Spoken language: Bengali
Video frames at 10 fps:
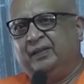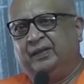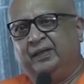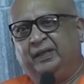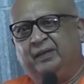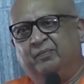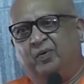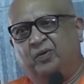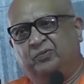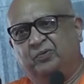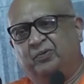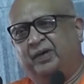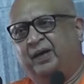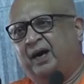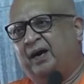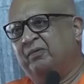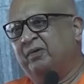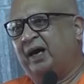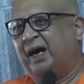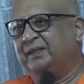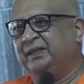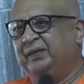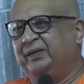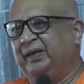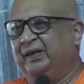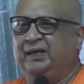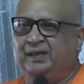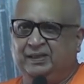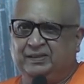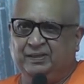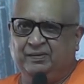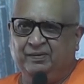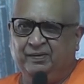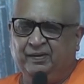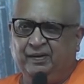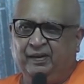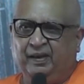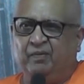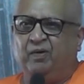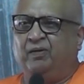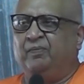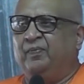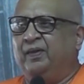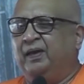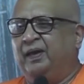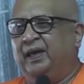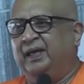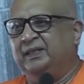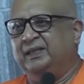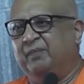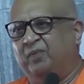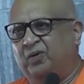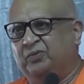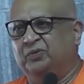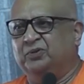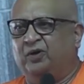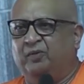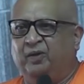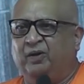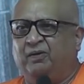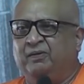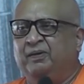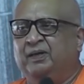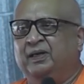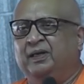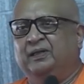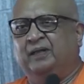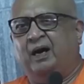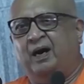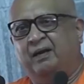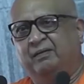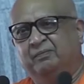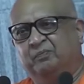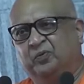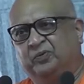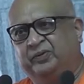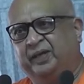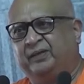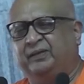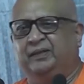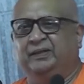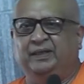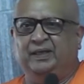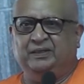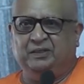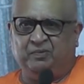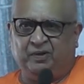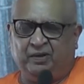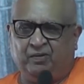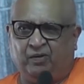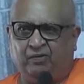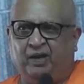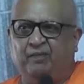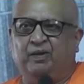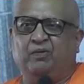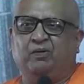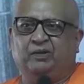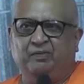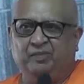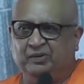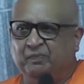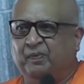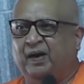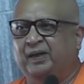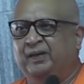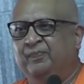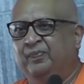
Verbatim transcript: তিনি ভক্তকে আরও কাছে টেনে নিয়েছেন এবং এই যে ভক্ত সম্মেলন তার প্রত্যেকটা দিনে জীবনের ঘটনা আমরা কথামৃতে পাই